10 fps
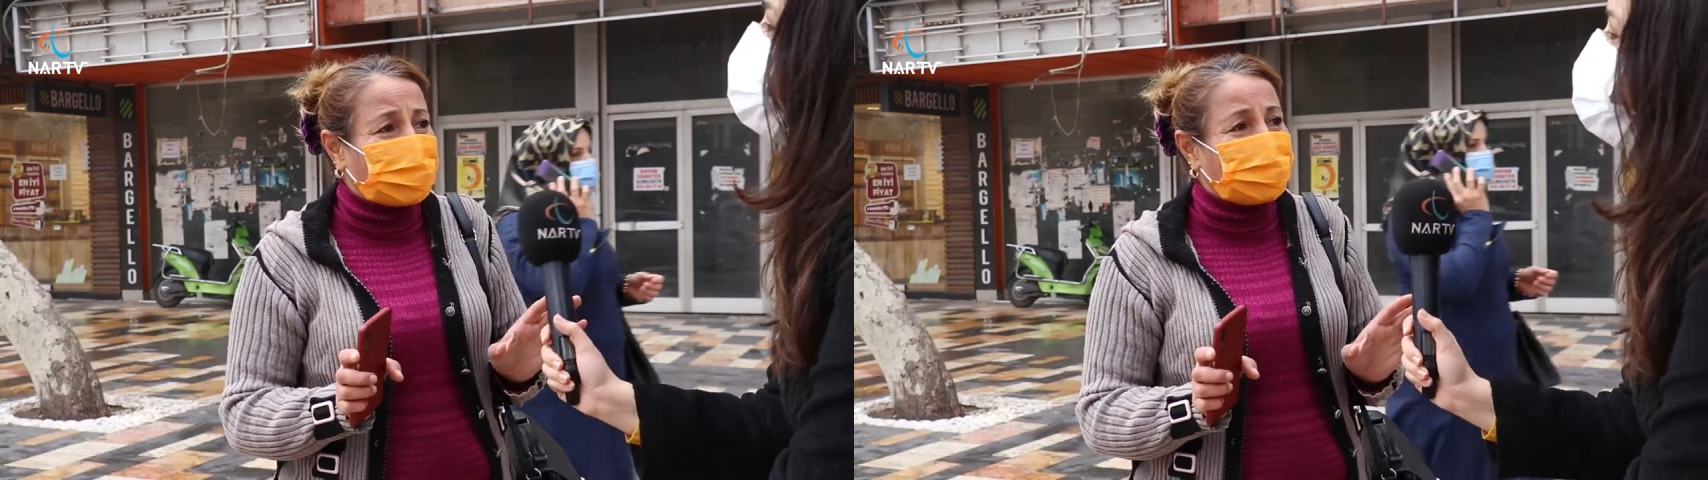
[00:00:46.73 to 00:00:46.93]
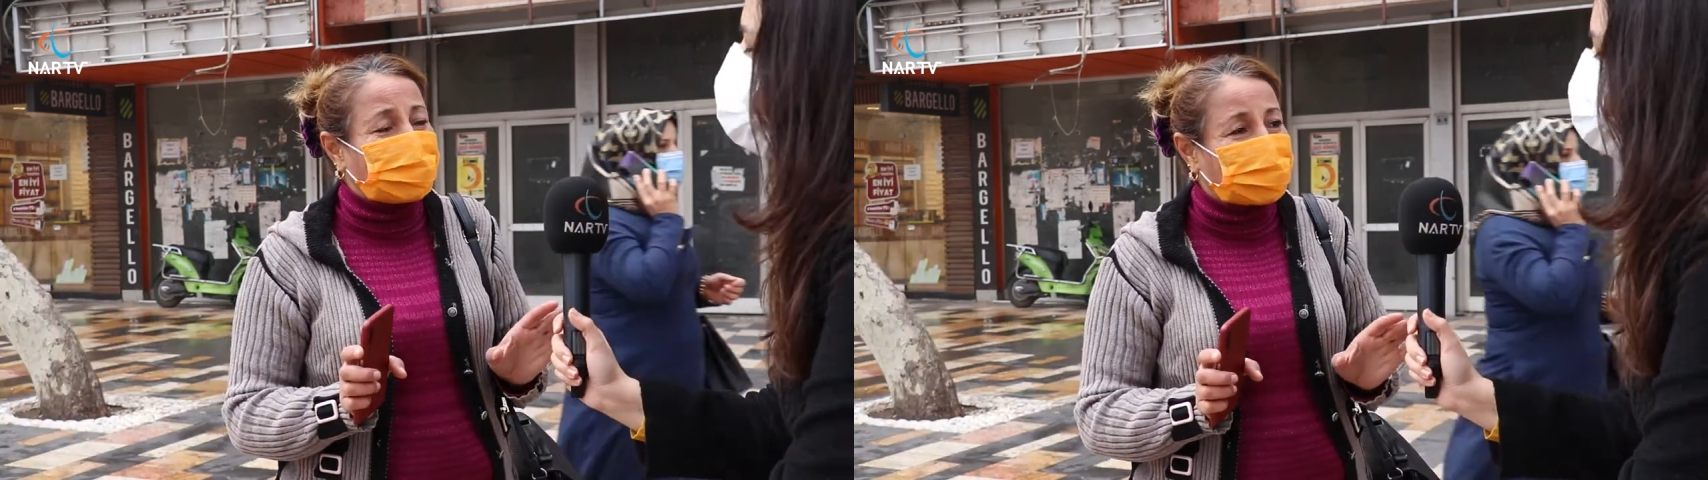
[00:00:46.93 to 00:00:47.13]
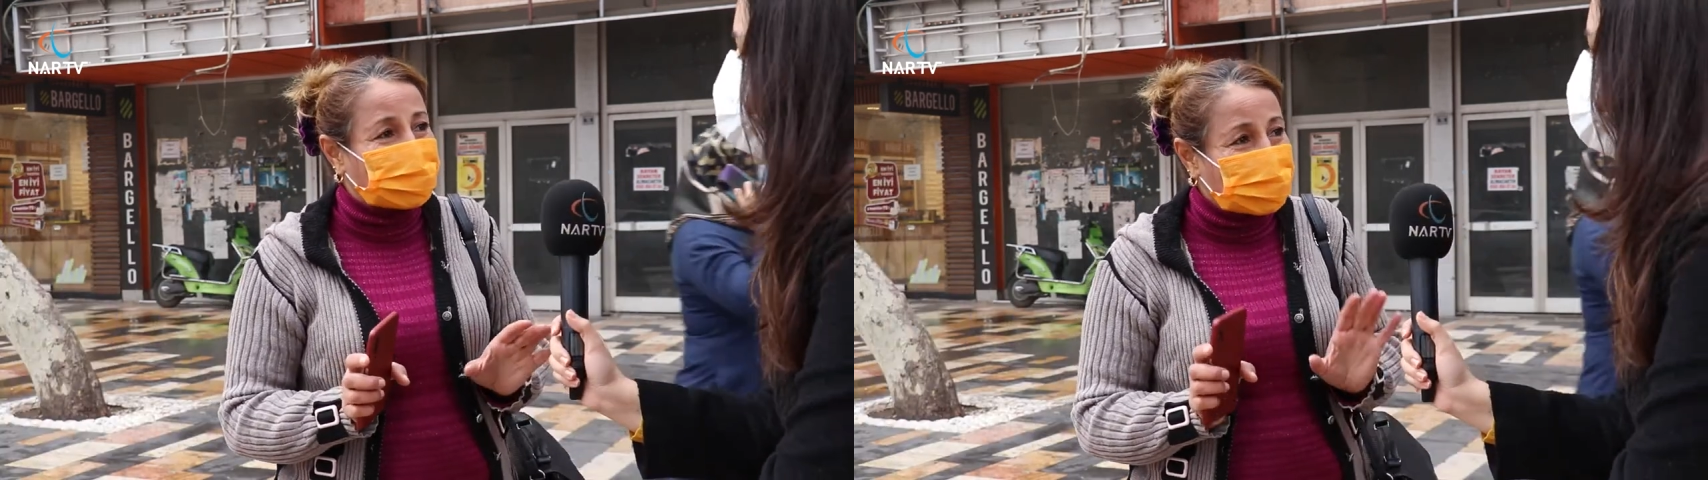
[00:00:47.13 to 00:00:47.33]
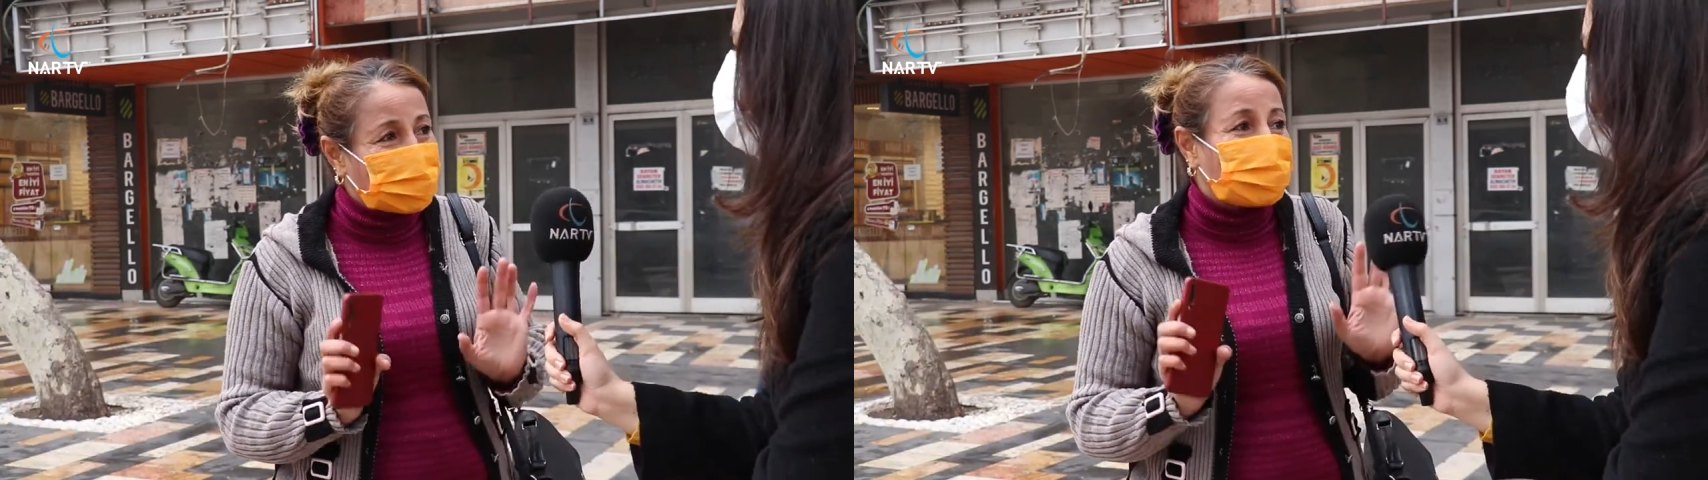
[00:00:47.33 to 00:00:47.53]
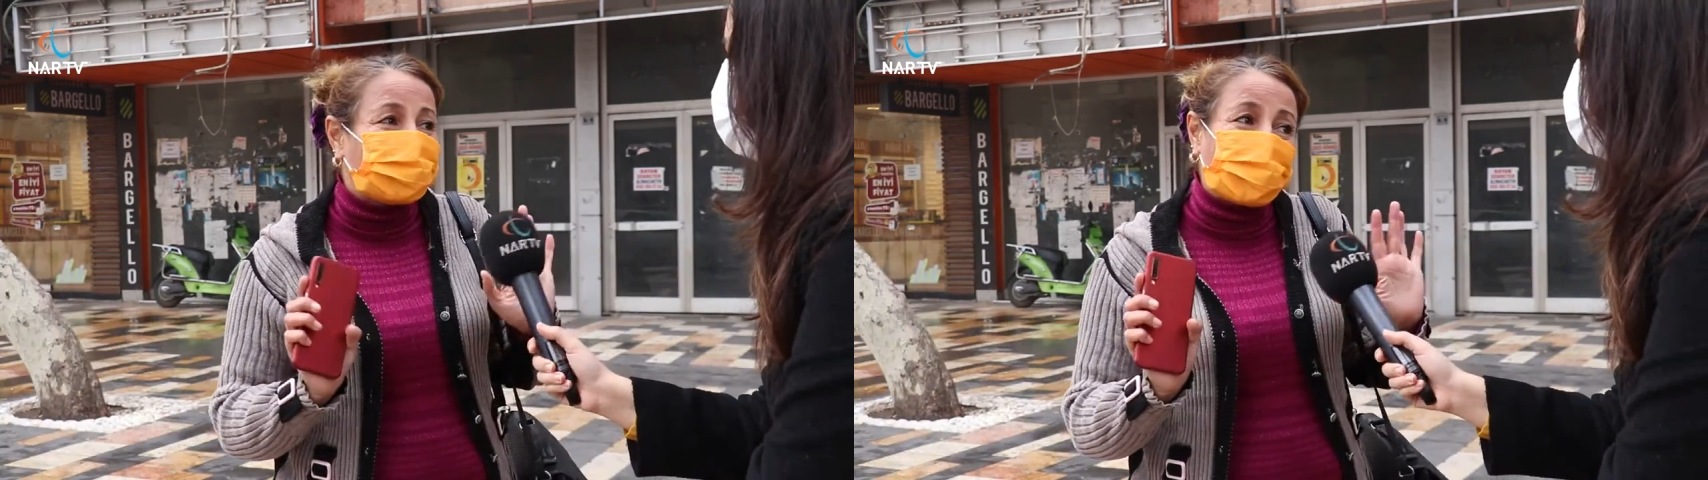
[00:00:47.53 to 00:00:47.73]
Çok şükür çok
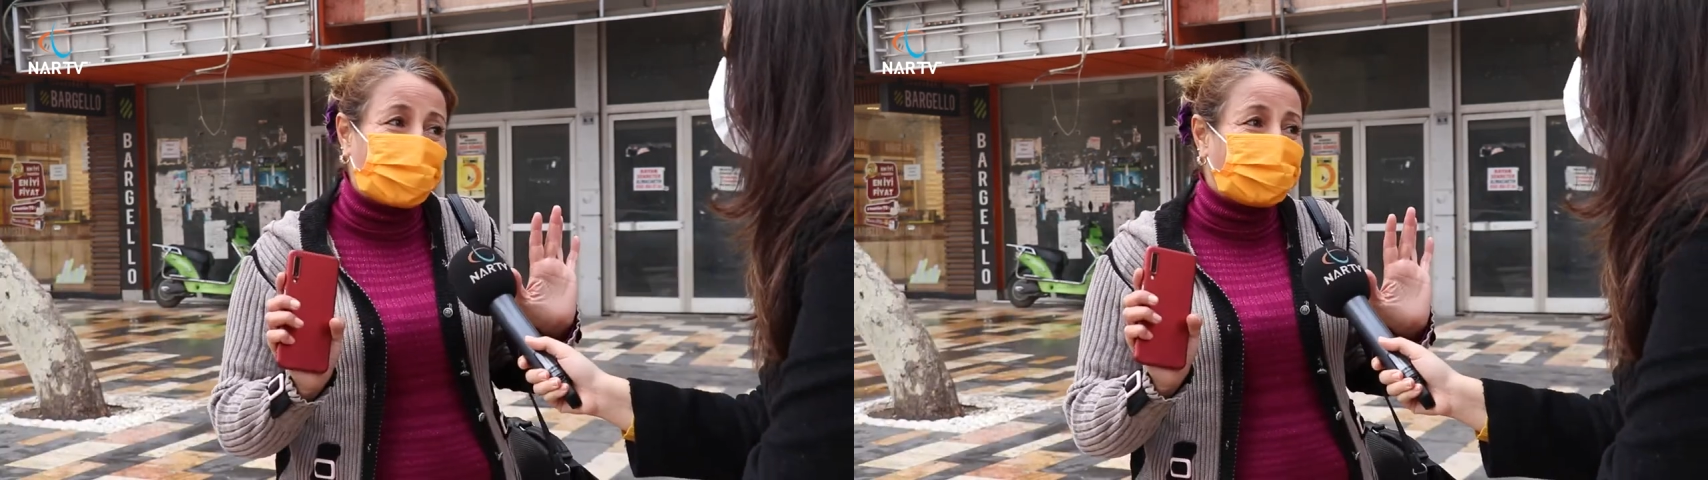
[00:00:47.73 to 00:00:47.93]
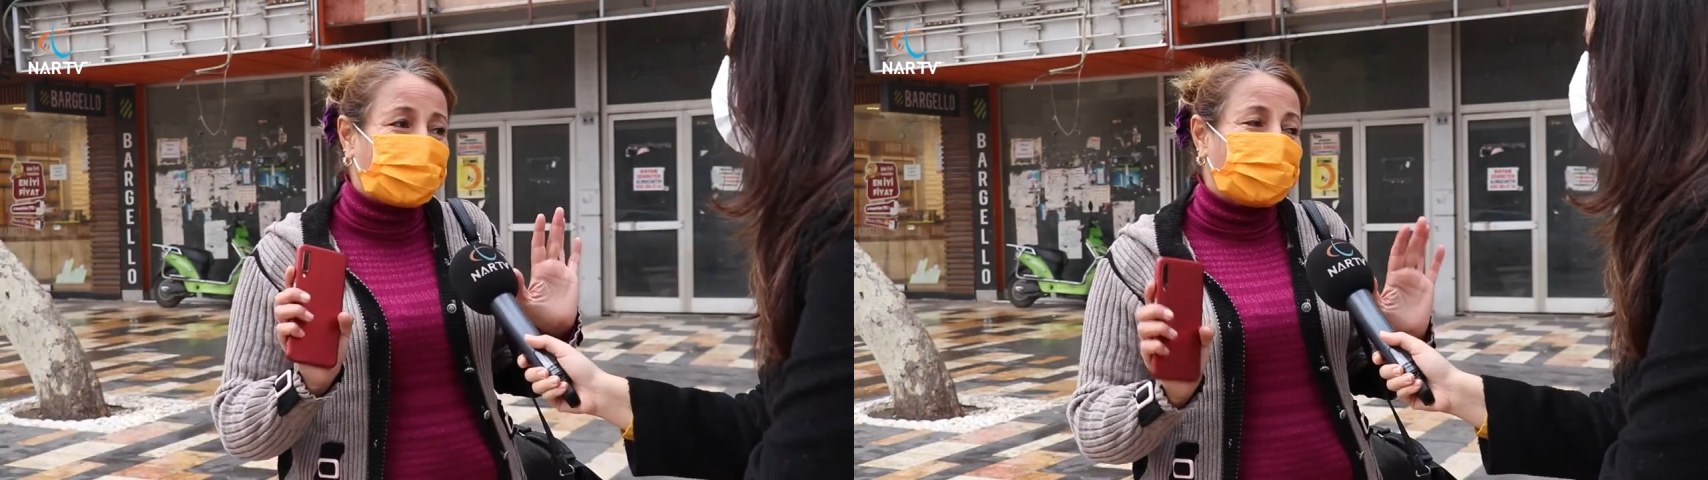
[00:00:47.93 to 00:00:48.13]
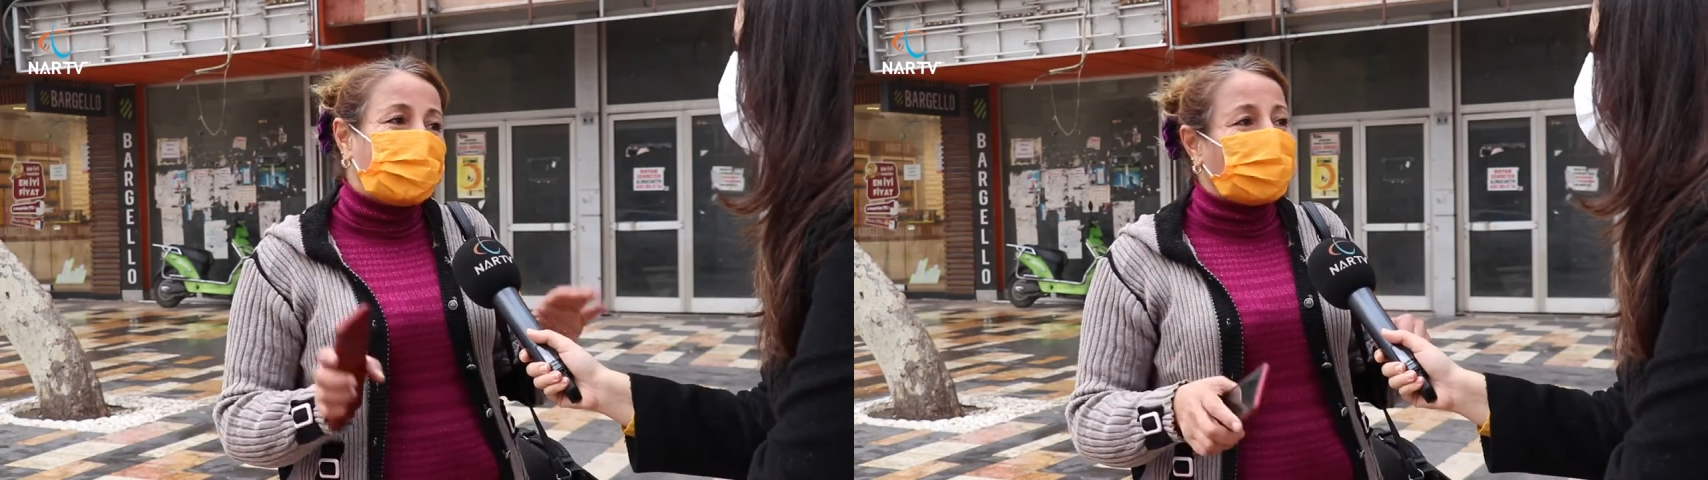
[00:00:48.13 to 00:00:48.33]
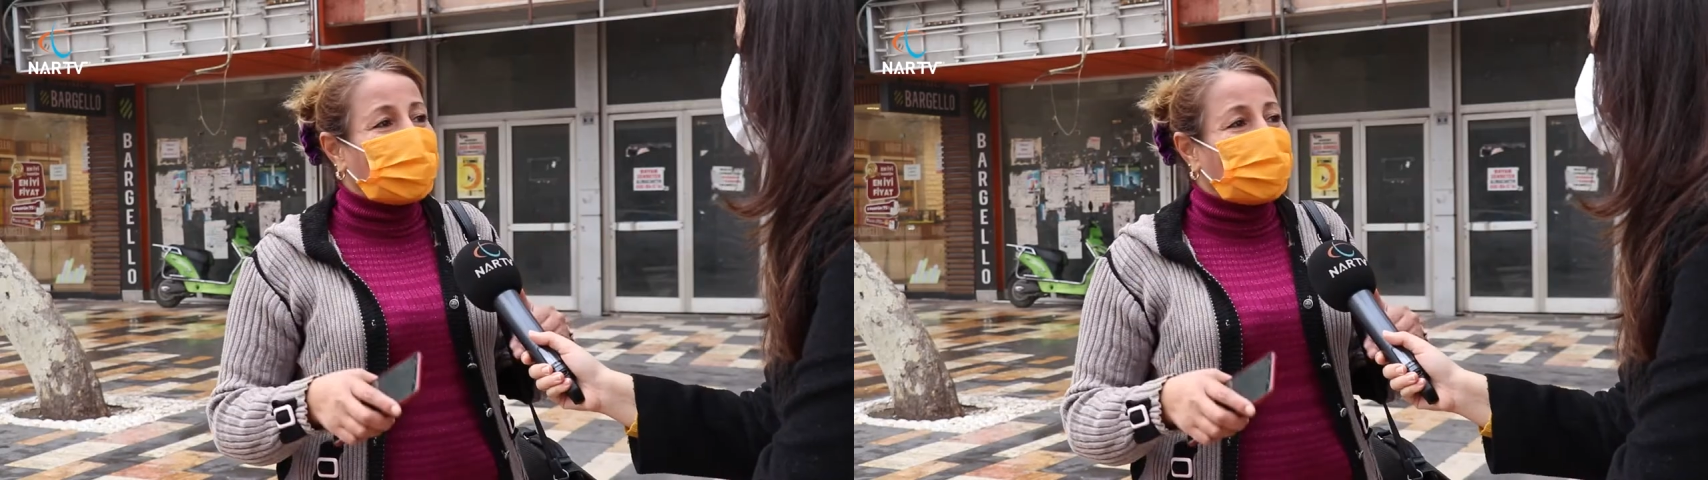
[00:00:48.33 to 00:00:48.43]
şükür. Yok Anlıyorsun.